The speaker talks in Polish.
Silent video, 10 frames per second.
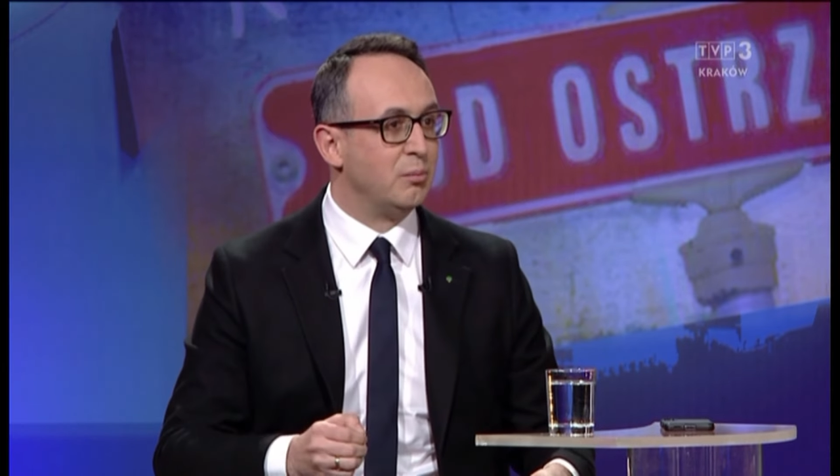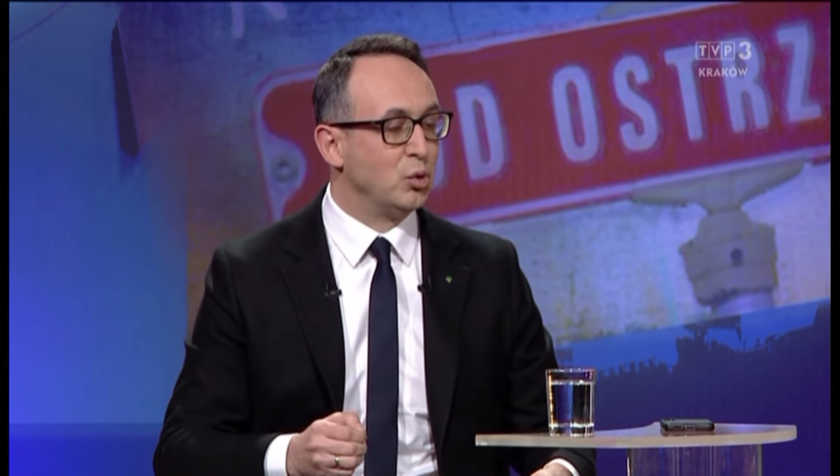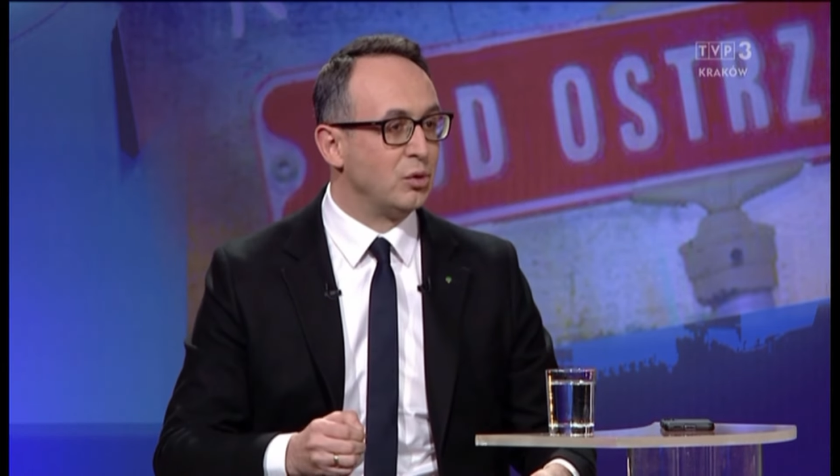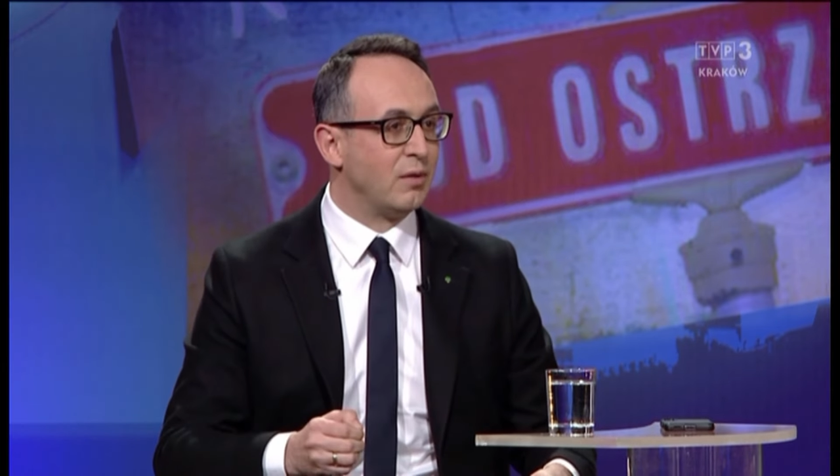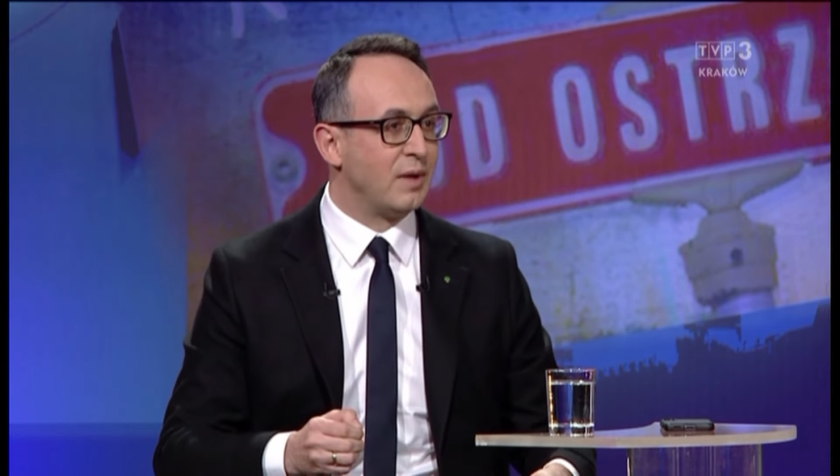
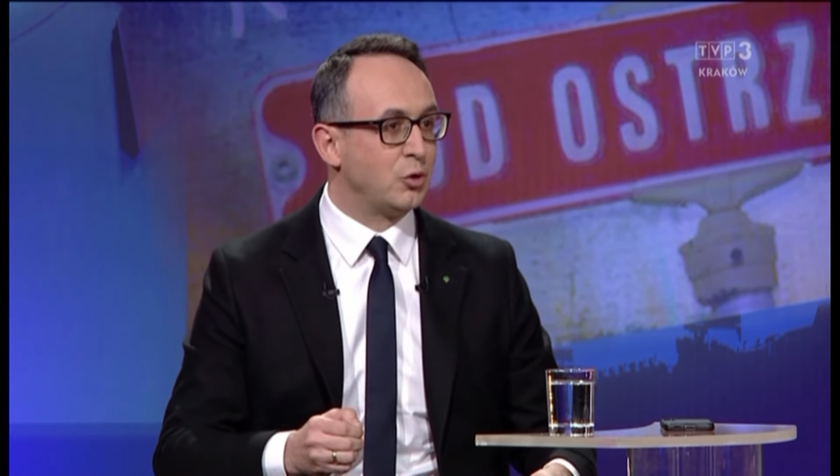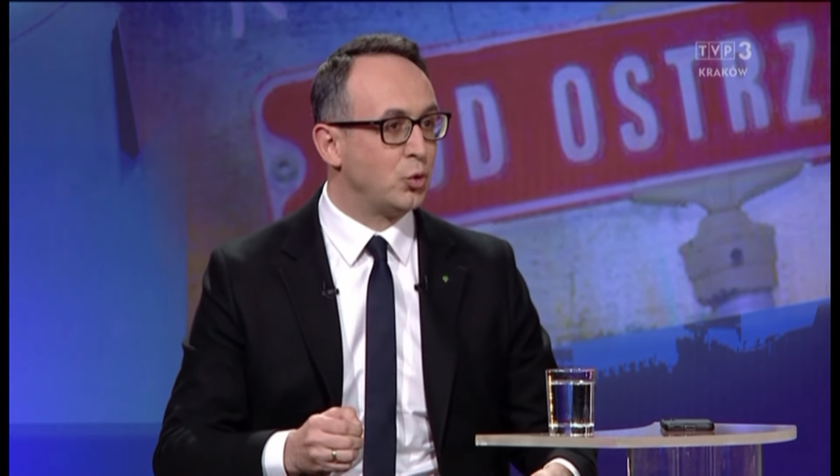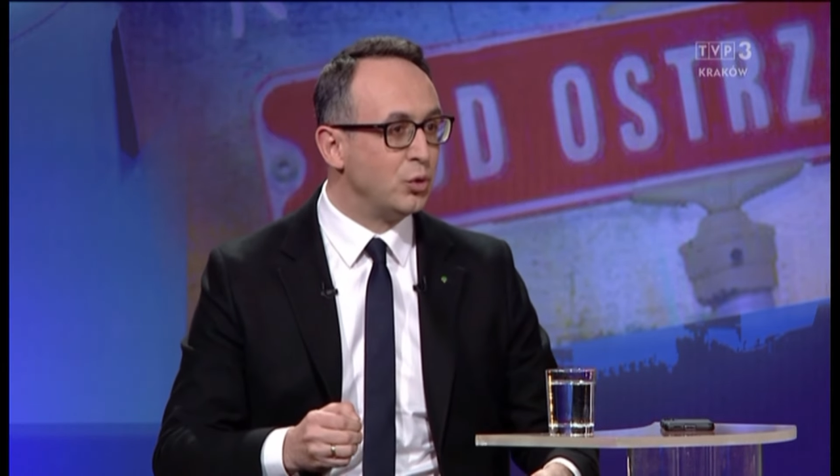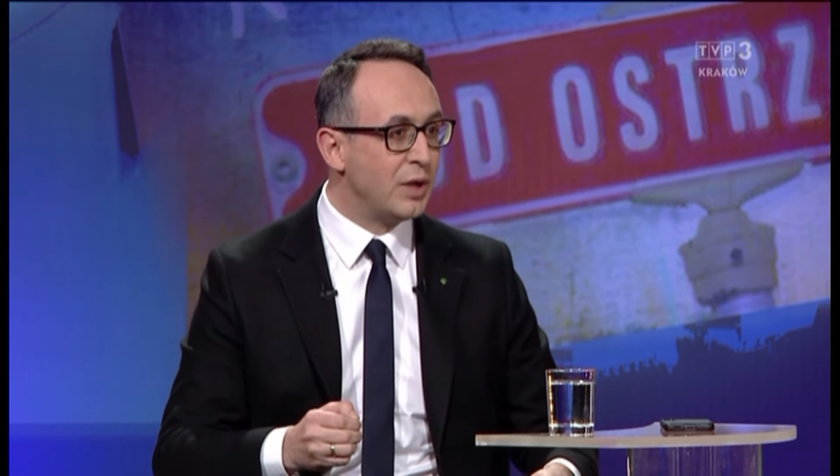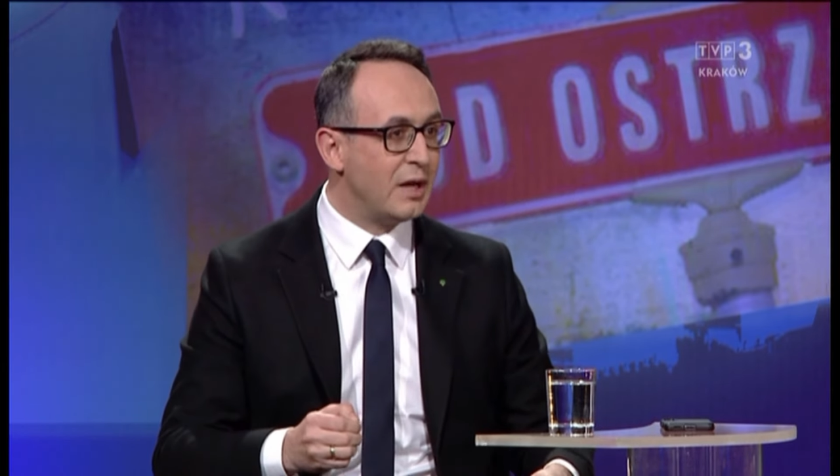budowa
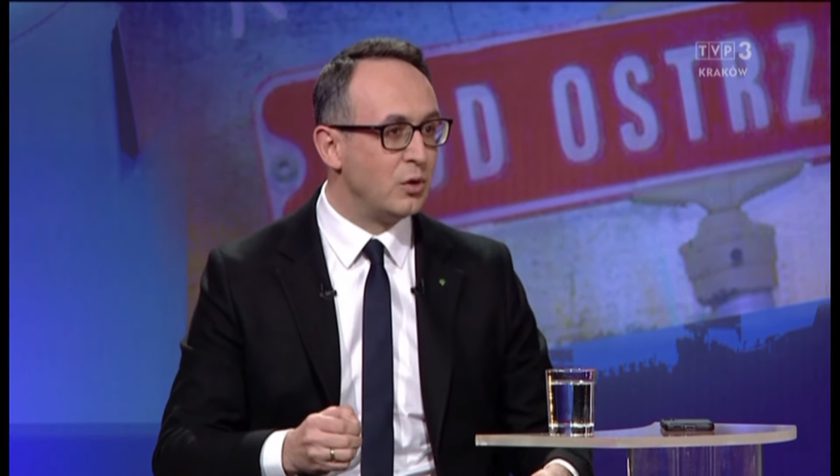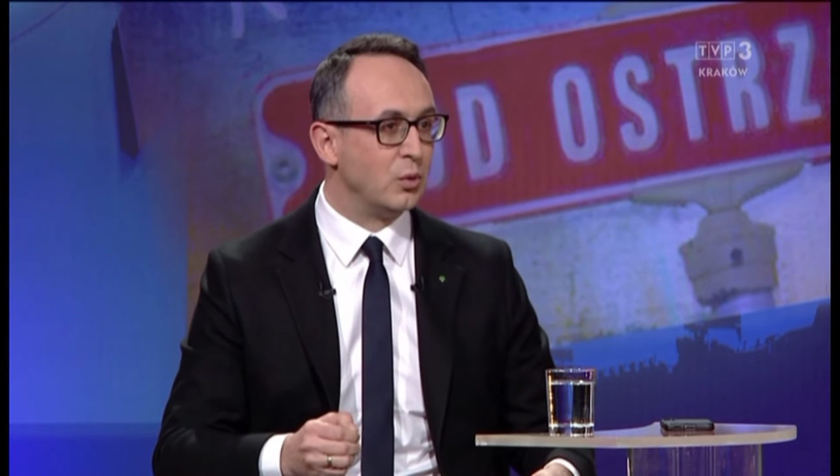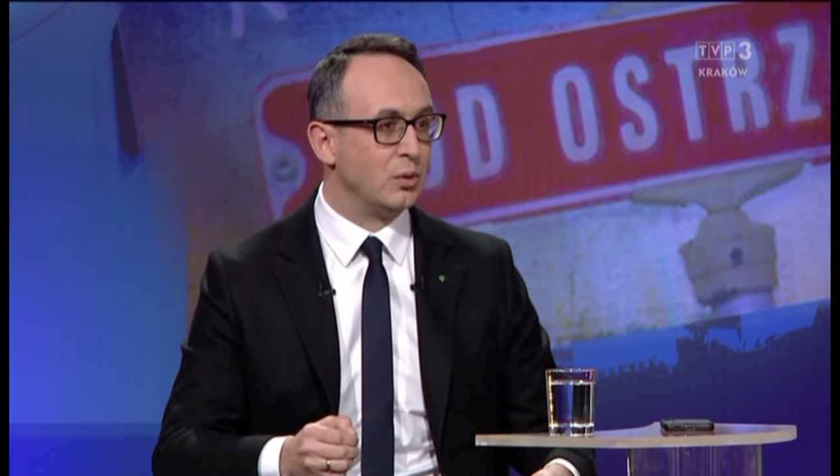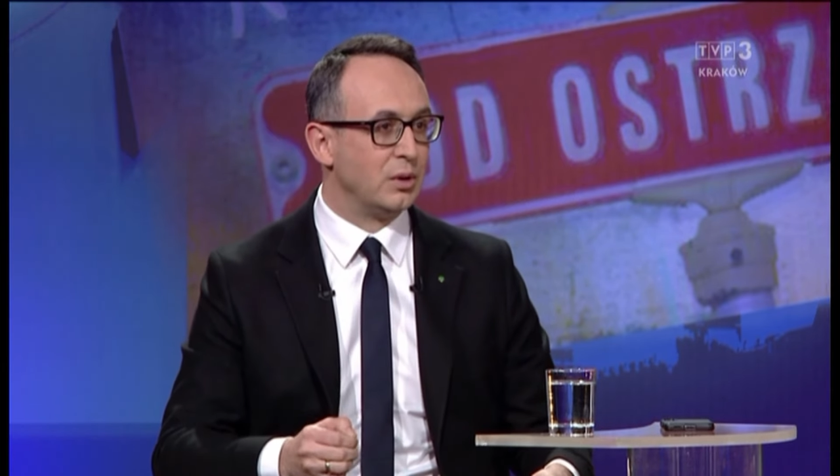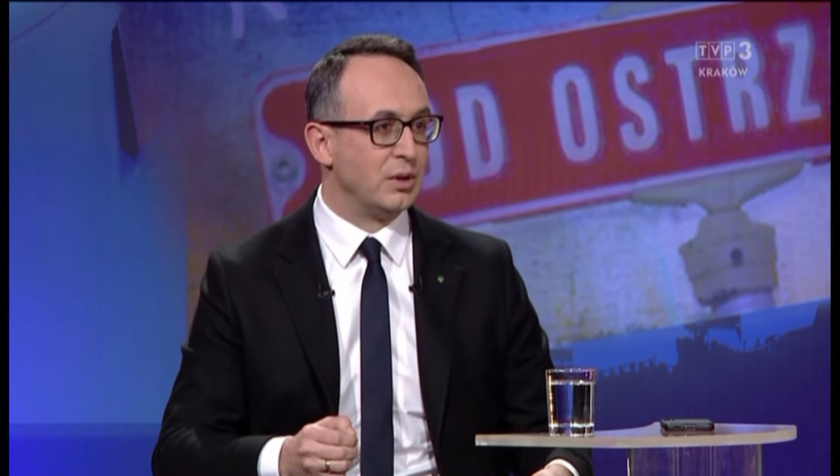
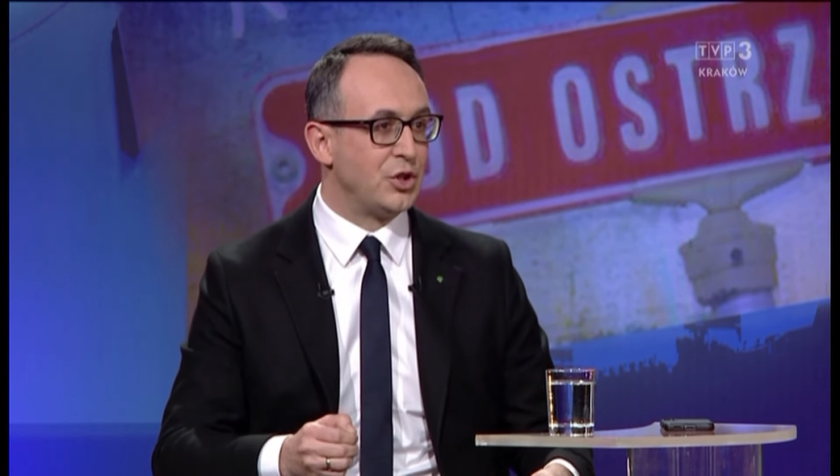tunelu e,